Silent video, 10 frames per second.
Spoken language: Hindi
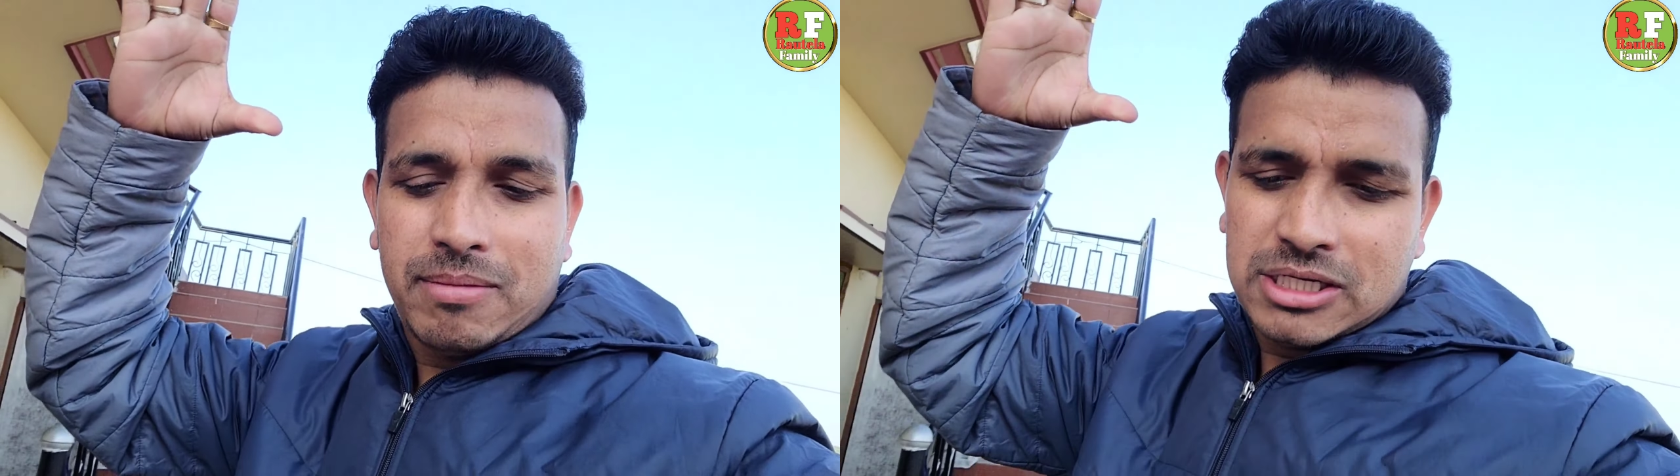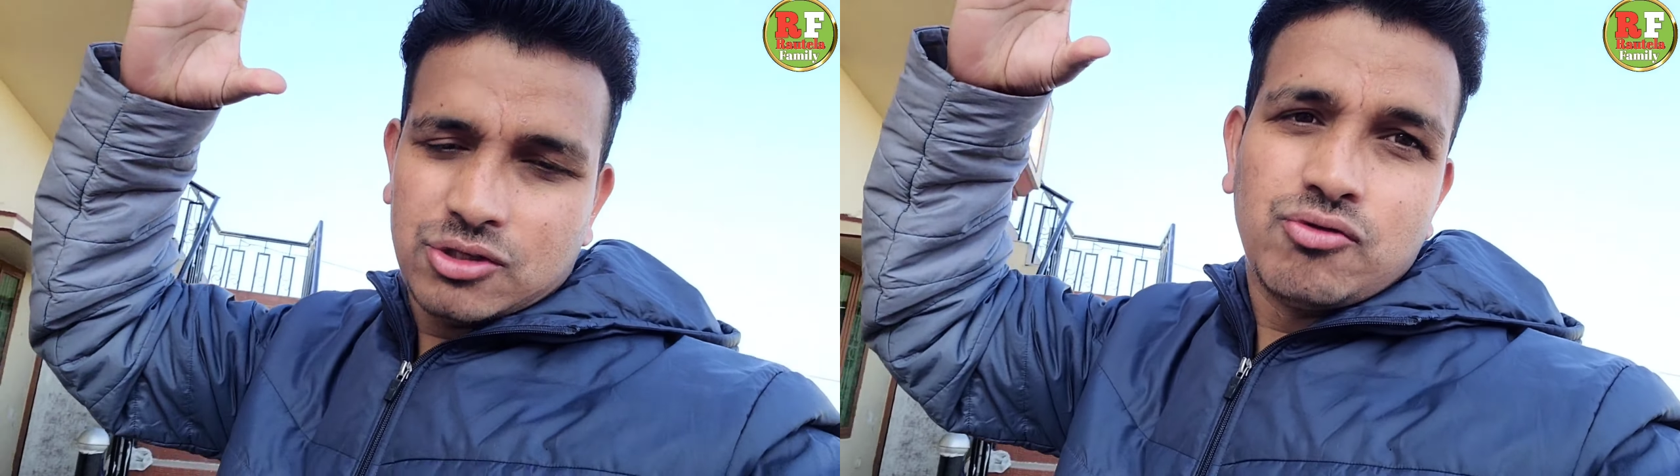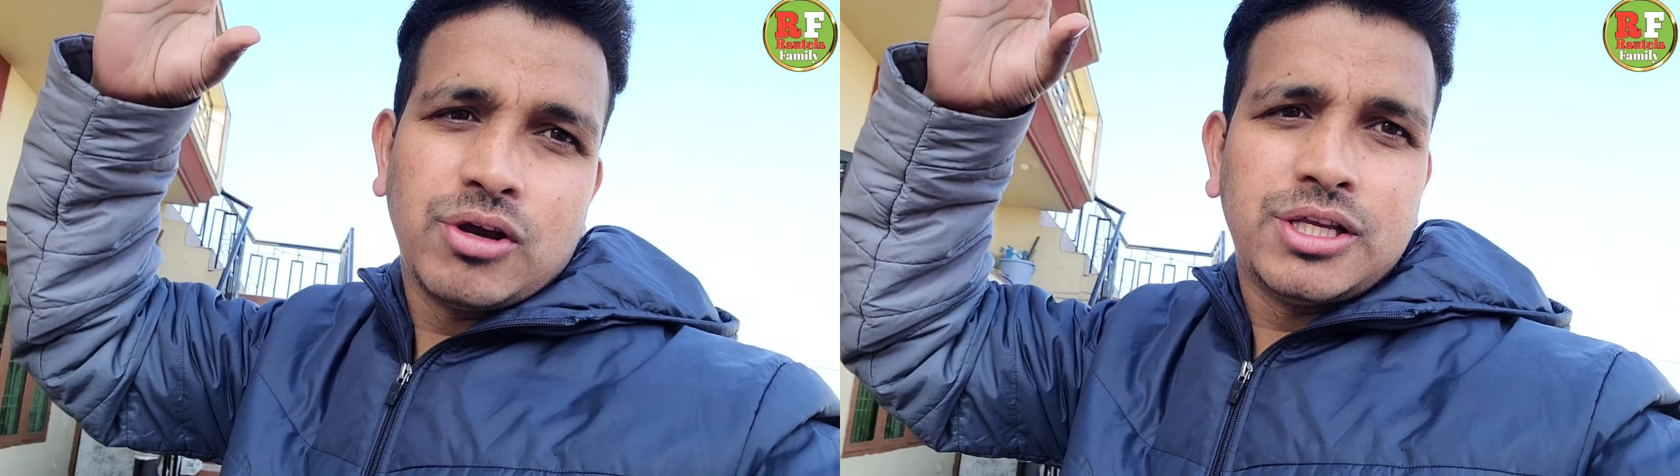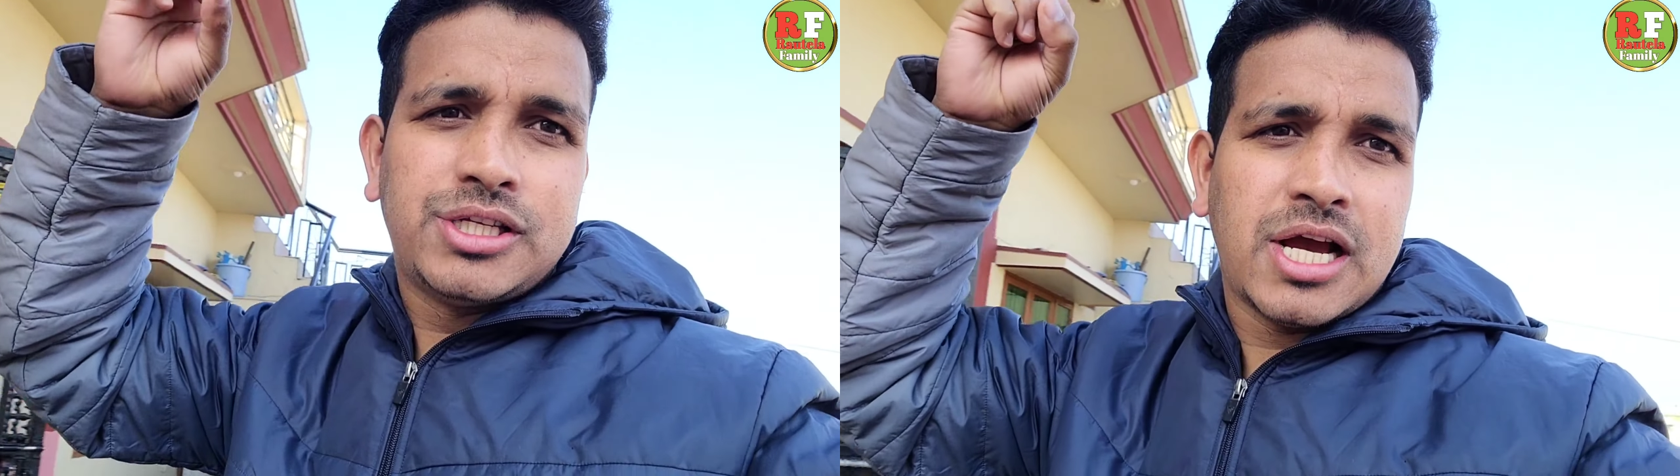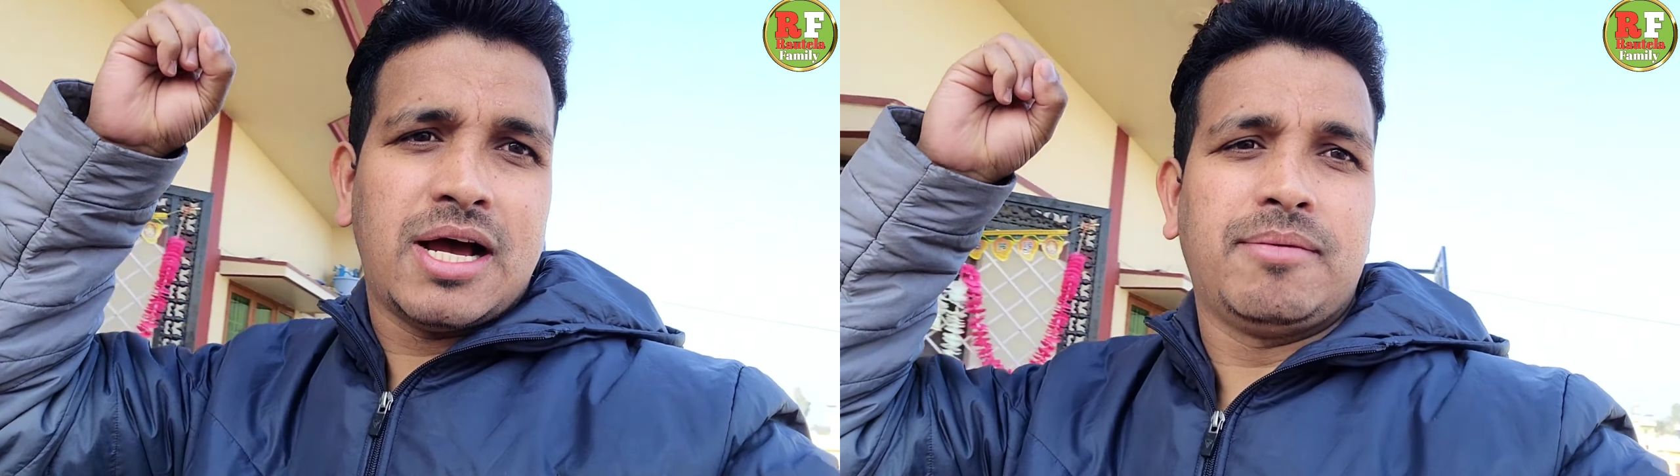मस्त होंगे
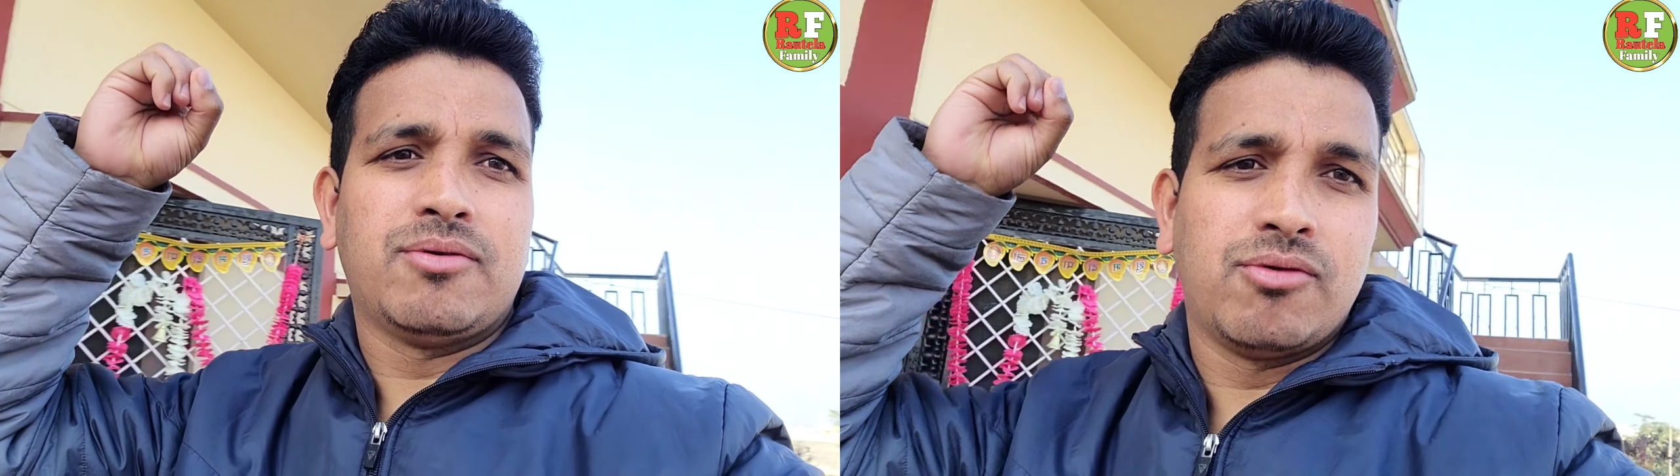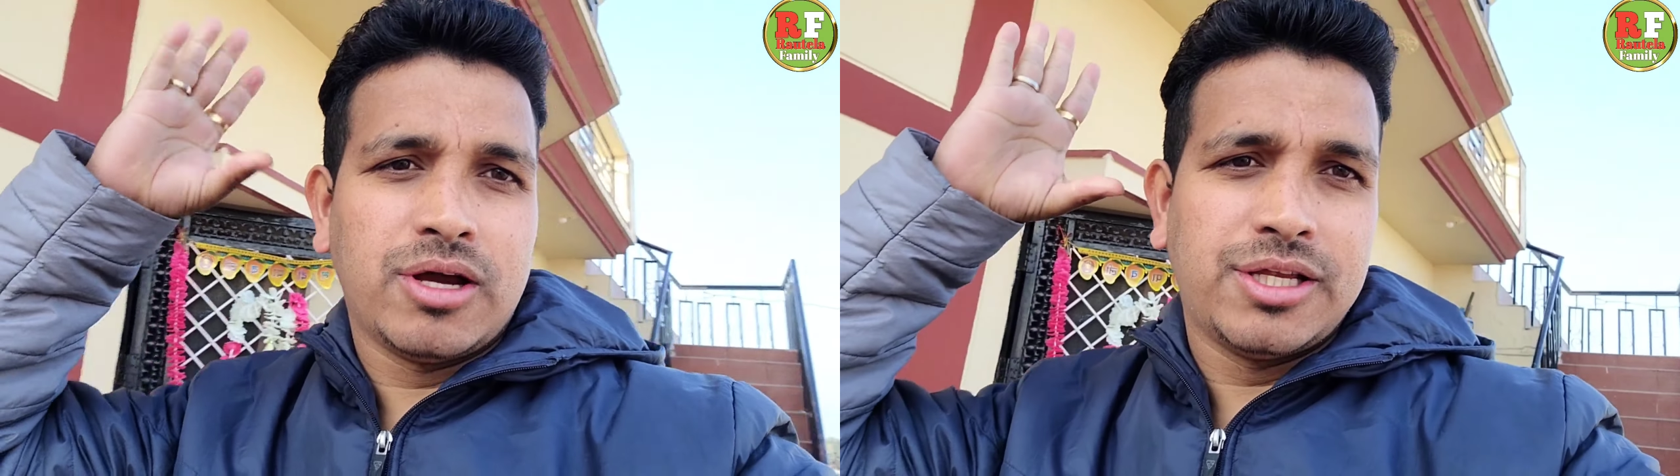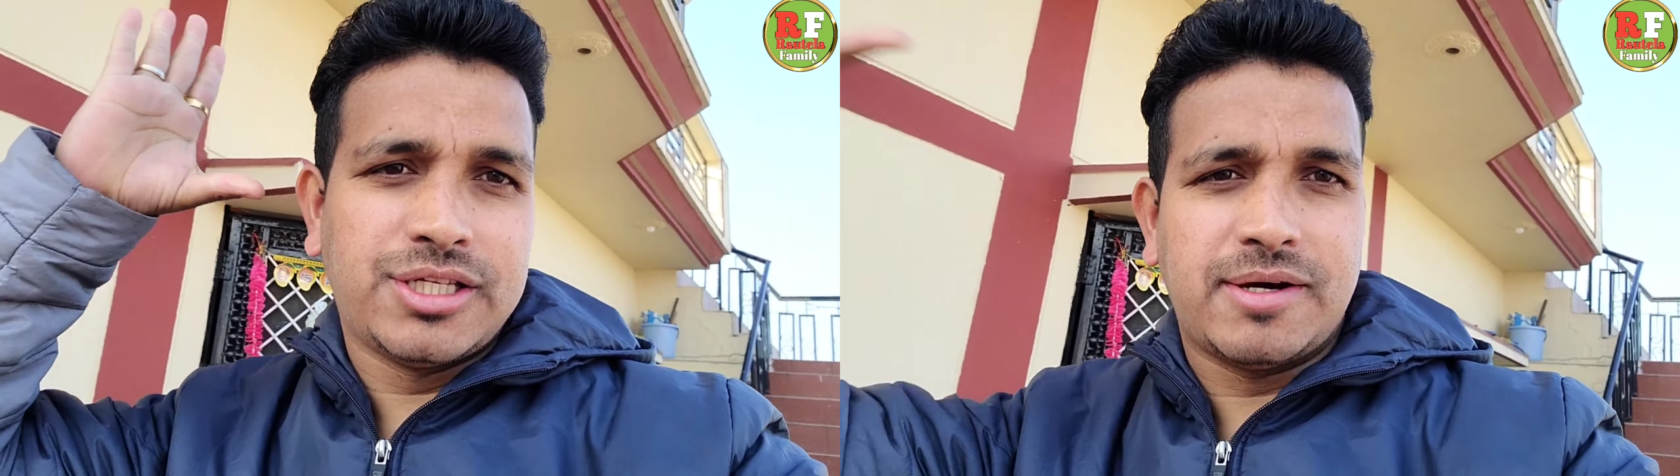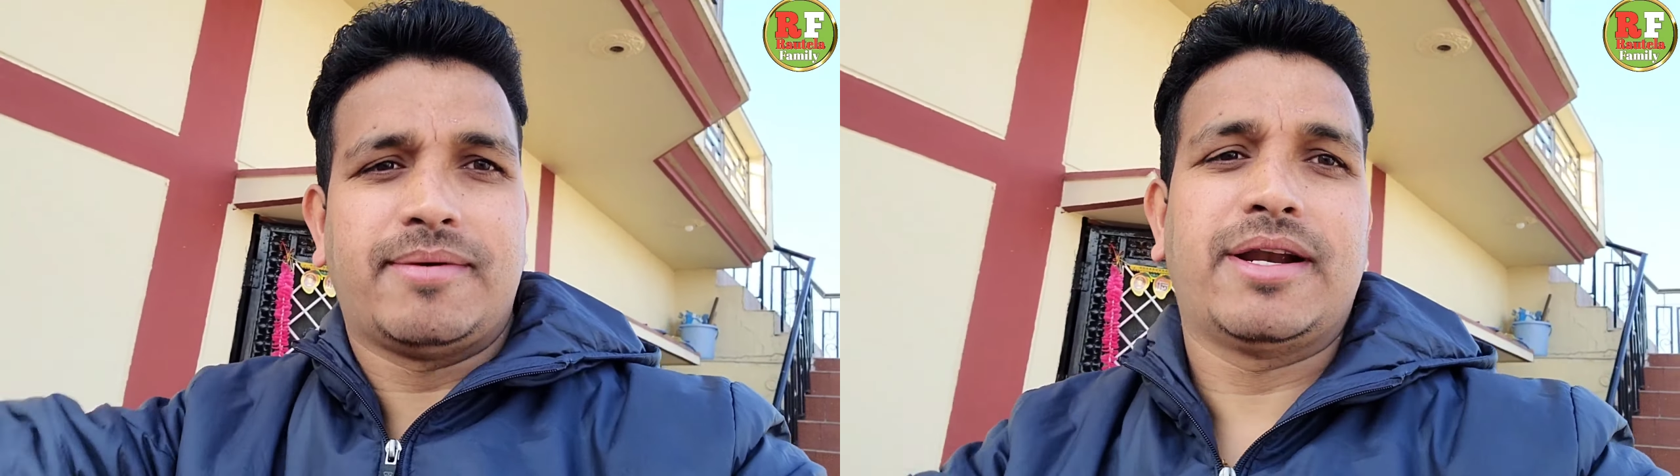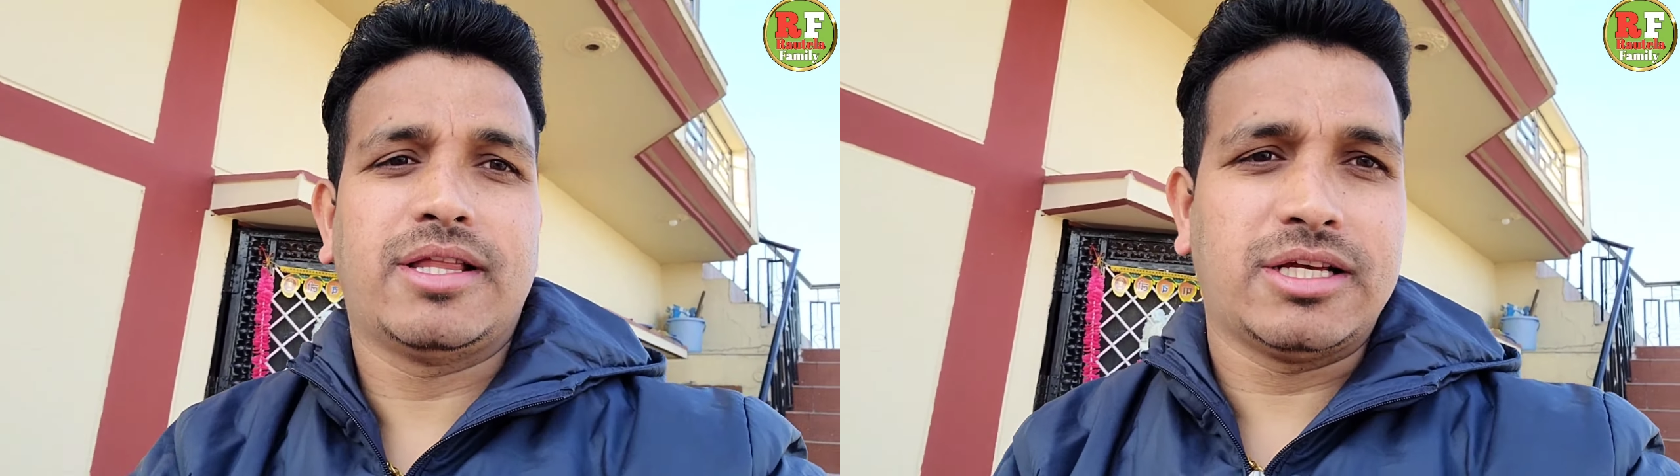जहाँ भी होंगे
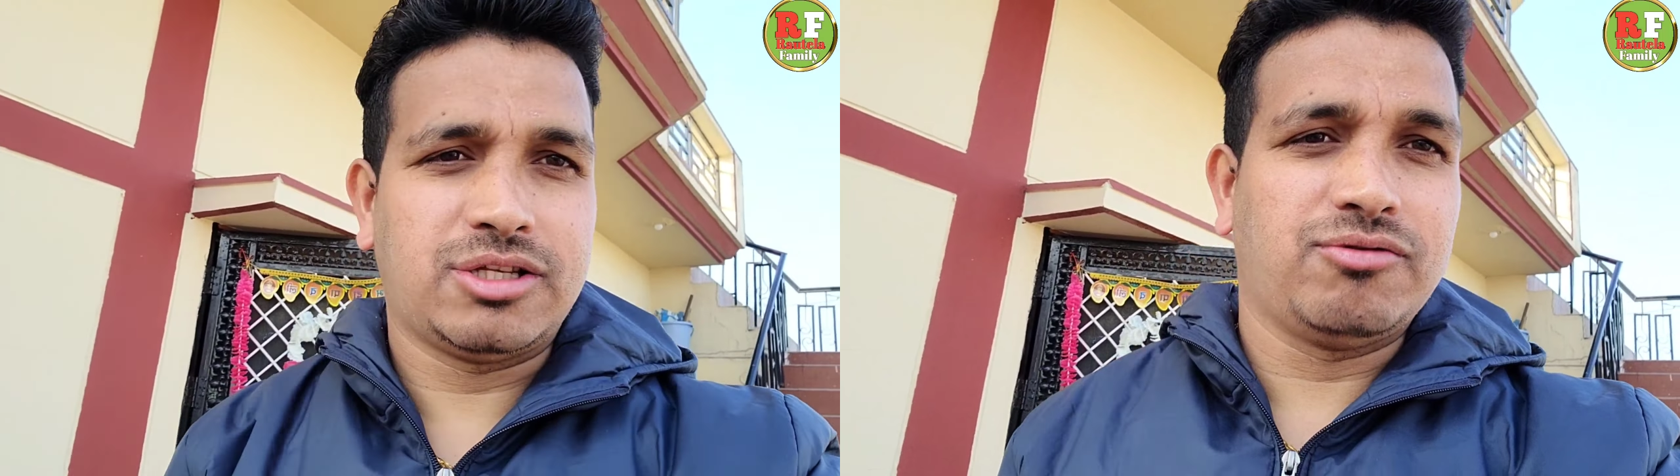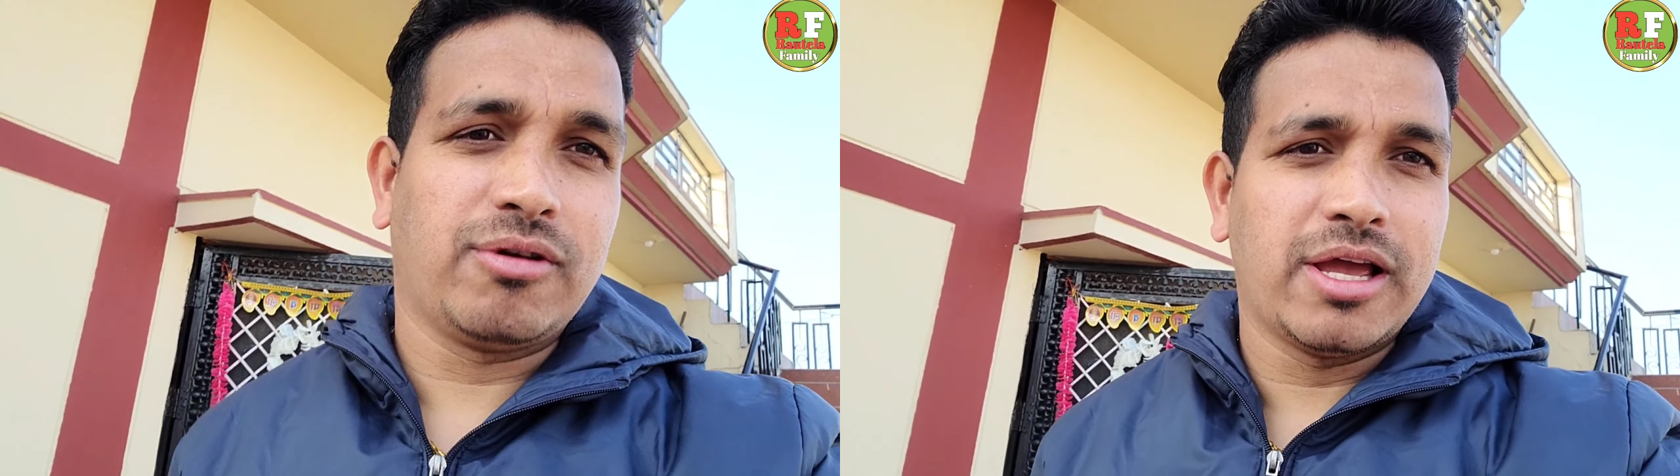जबरदस्त